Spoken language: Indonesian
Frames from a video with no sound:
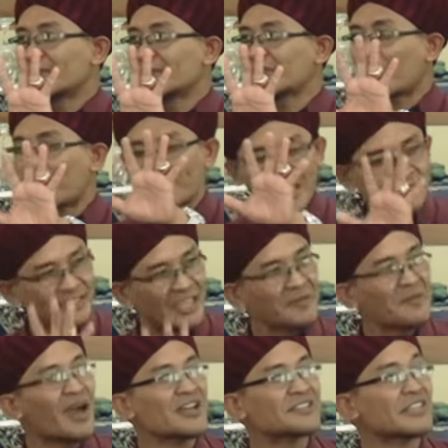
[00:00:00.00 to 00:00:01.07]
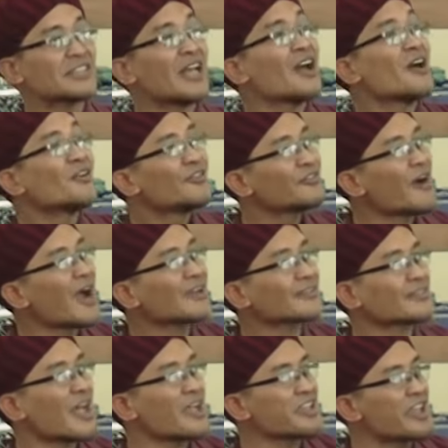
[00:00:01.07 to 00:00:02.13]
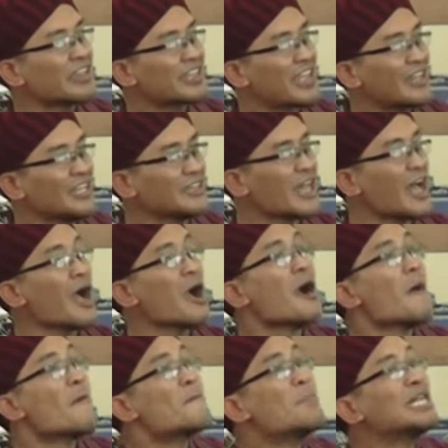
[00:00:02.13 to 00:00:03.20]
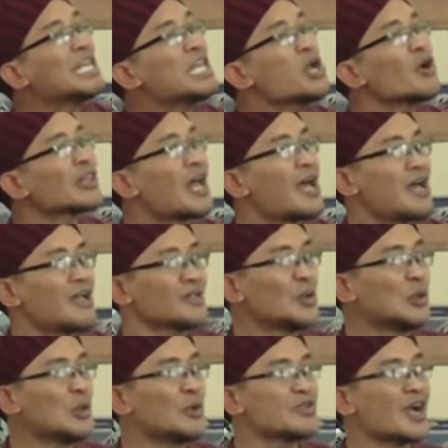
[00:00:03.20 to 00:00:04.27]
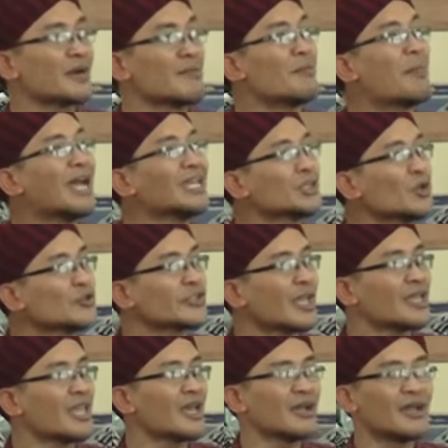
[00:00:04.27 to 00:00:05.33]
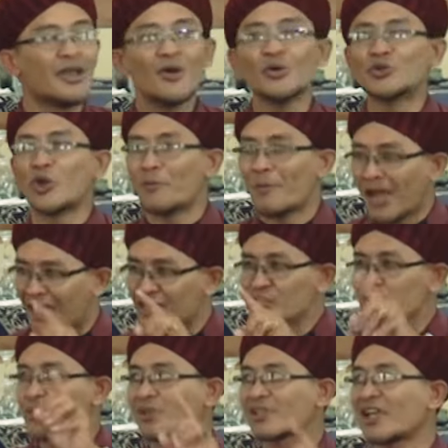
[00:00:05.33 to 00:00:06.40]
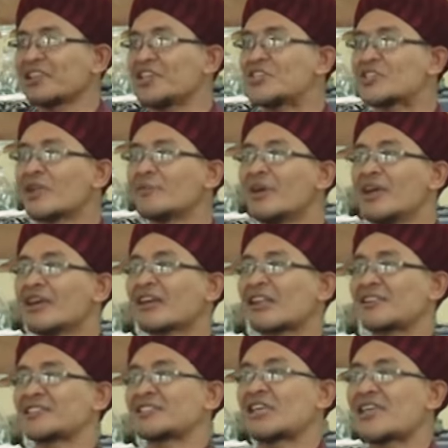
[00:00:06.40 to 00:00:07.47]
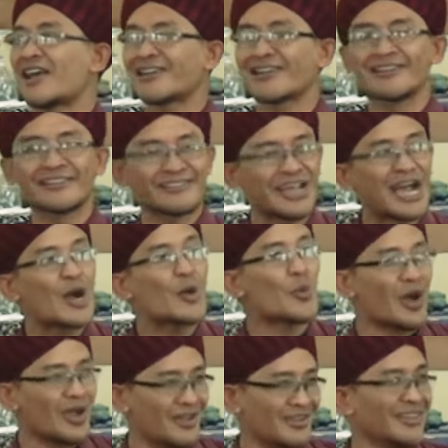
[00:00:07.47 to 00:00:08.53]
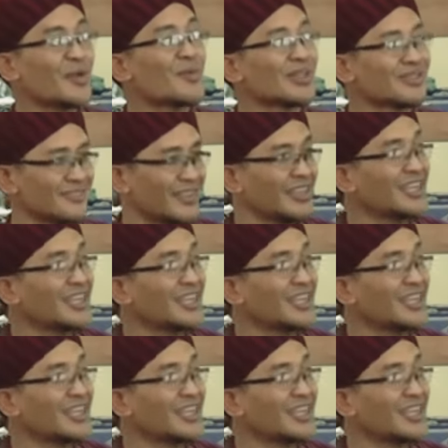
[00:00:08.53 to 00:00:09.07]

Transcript: Tetapi yang saya bahas adalah fakta dan realita, beliaulah dulu yang membantu saya untuk menghancurkan Islam karena saya akan dakwah lewat